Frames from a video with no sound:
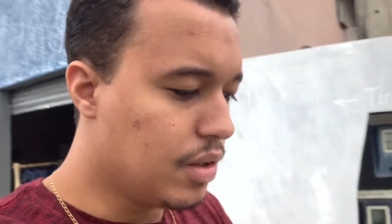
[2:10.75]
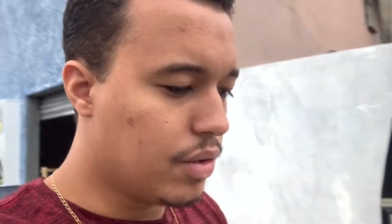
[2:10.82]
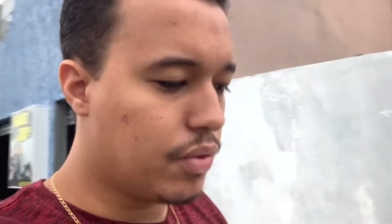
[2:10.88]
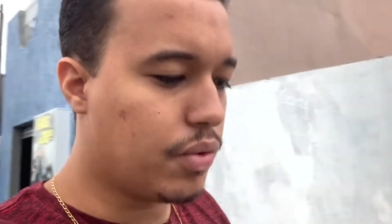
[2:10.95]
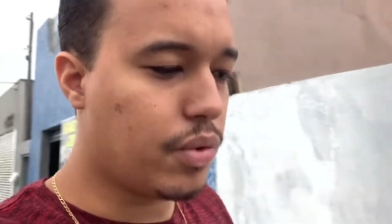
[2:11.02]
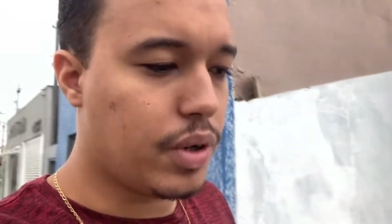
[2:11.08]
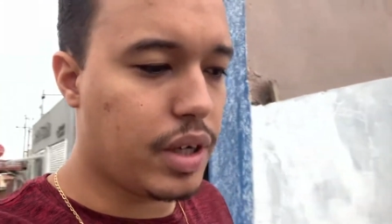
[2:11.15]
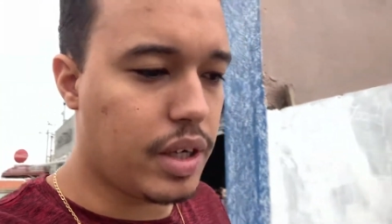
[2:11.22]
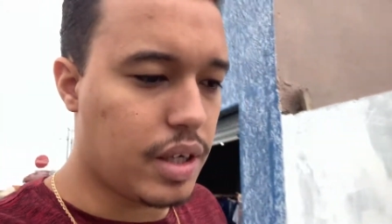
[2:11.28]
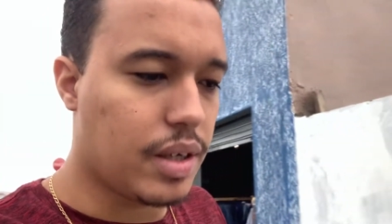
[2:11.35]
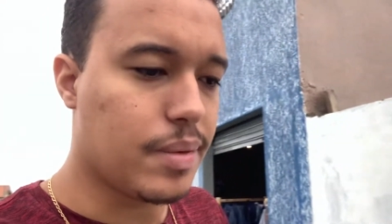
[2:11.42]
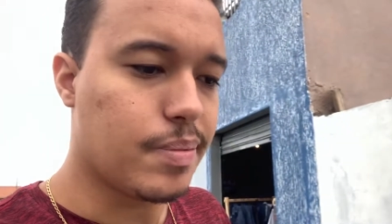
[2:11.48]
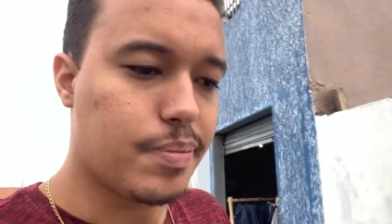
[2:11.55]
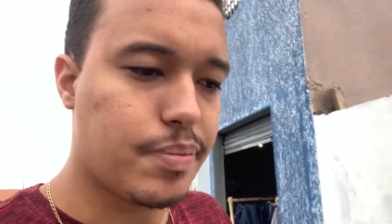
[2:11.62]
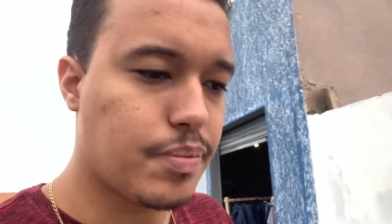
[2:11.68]

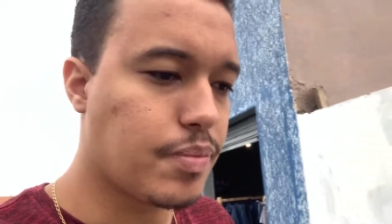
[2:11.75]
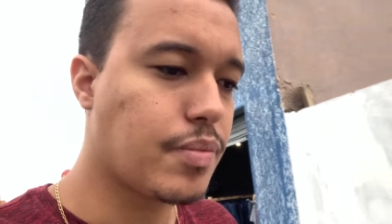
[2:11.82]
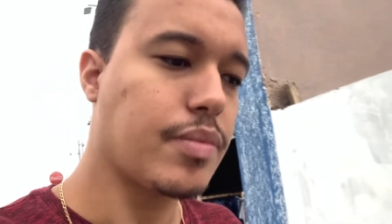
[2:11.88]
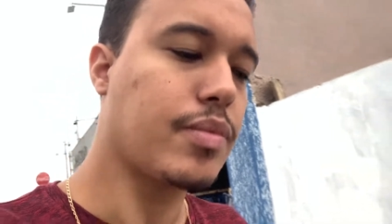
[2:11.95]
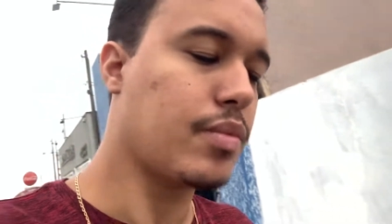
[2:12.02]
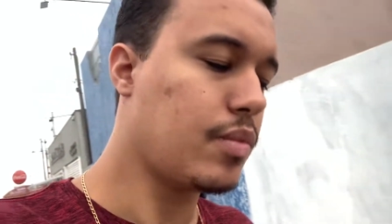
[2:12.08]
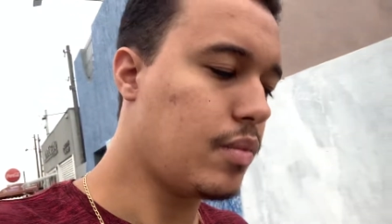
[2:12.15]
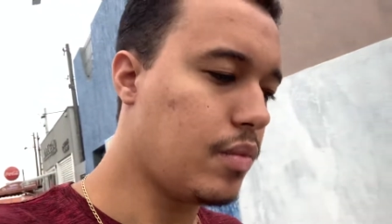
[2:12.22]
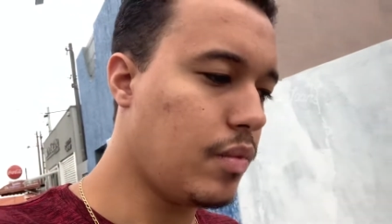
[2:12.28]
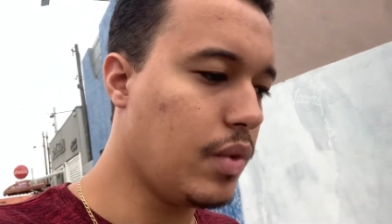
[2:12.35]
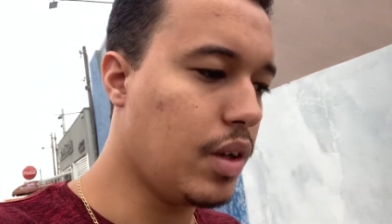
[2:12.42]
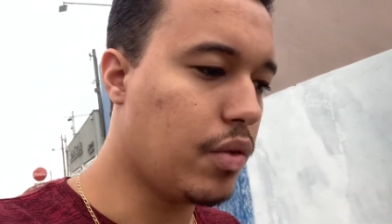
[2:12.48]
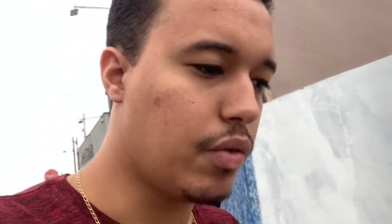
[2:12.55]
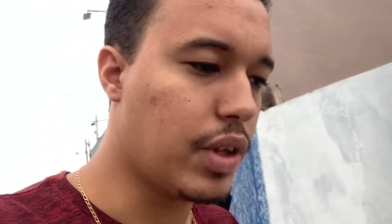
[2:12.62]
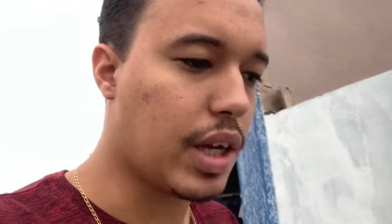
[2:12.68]
Fui
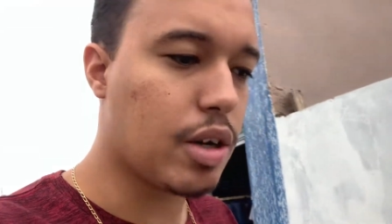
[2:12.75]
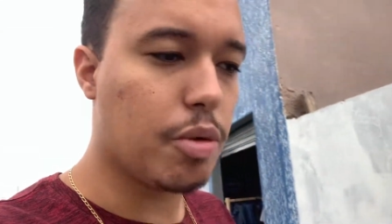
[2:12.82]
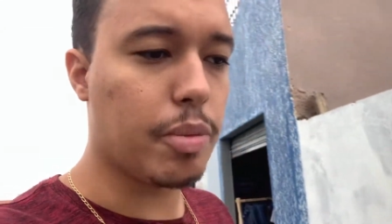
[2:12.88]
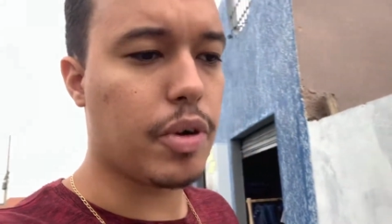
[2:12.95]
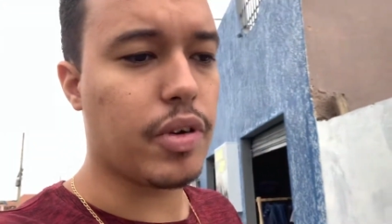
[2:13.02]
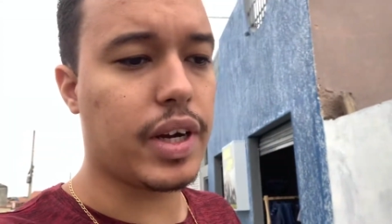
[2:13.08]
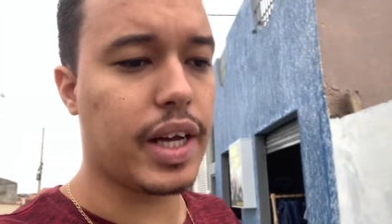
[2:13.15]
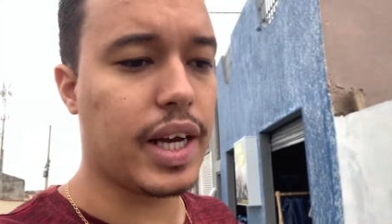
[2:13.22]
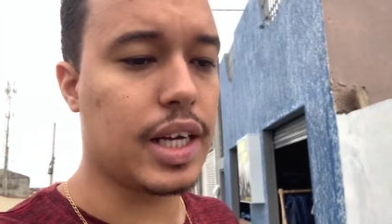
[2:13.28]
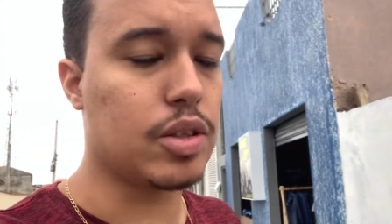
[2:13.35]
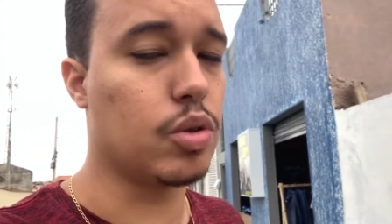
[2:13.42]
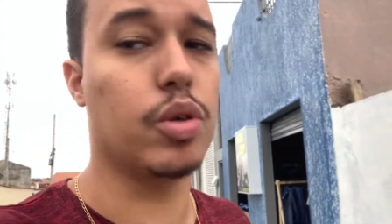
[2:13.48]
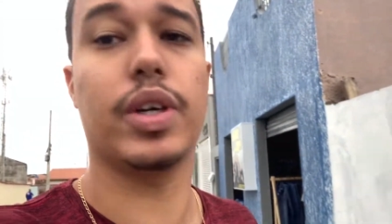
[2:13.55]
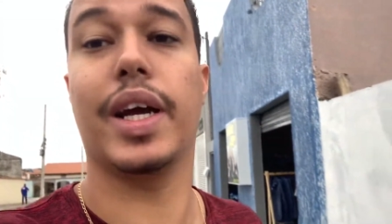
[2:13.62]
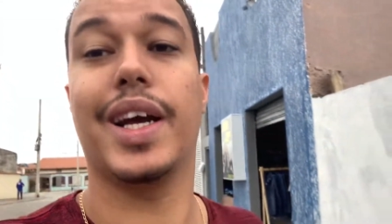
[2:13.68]
fui lá comprar um
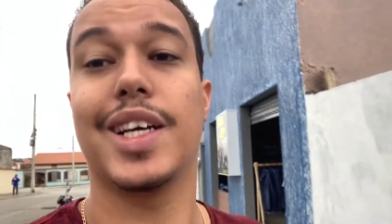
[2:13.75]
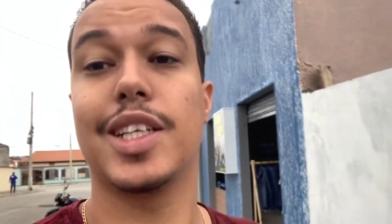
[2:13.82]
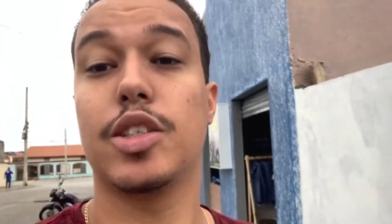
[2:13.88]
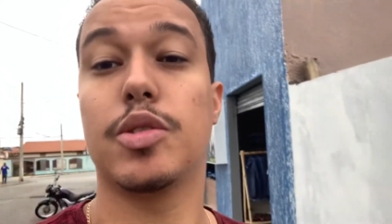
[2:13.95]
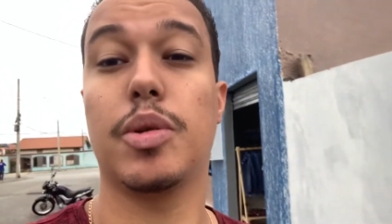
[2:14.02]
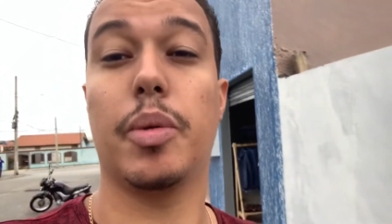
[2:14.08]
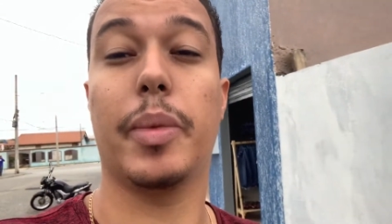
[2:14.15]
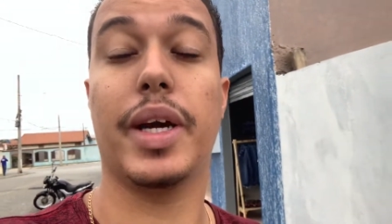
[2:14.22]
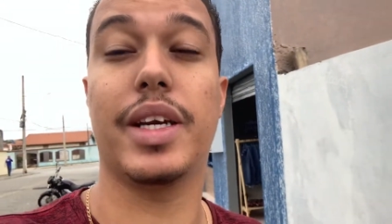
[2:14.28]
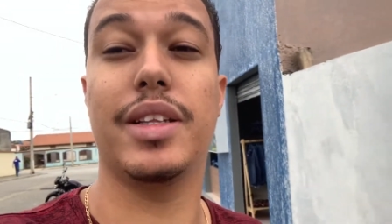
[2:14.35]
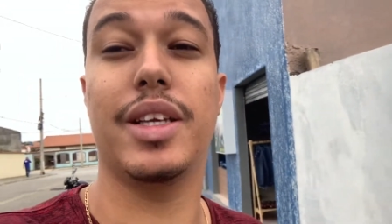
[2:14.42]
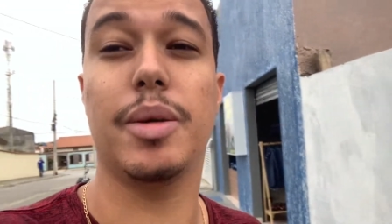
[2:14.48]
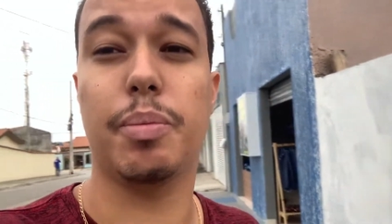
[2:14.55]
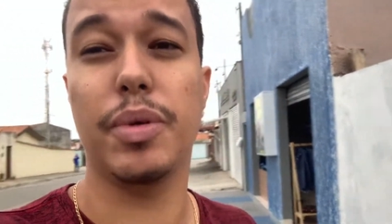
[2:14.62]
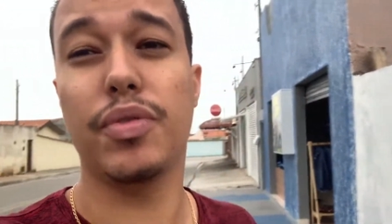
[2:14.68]
carregador, o carregador da minha
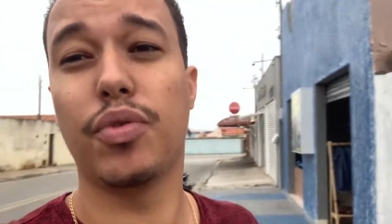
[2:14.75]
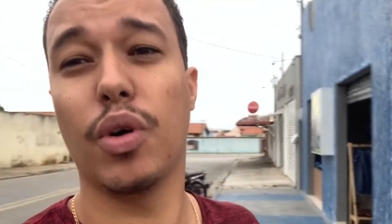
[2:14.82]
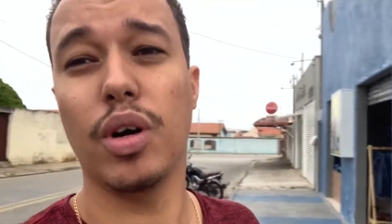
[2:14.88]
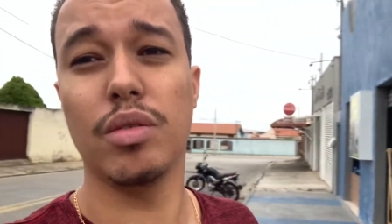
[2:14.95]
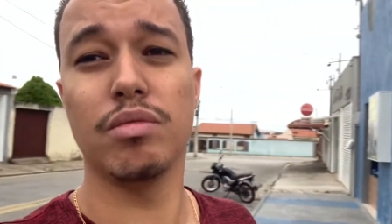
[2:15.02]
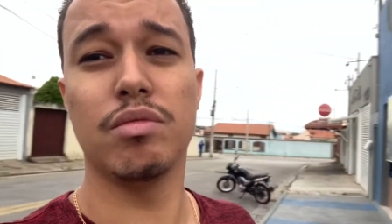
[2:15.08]
maquininha pifou.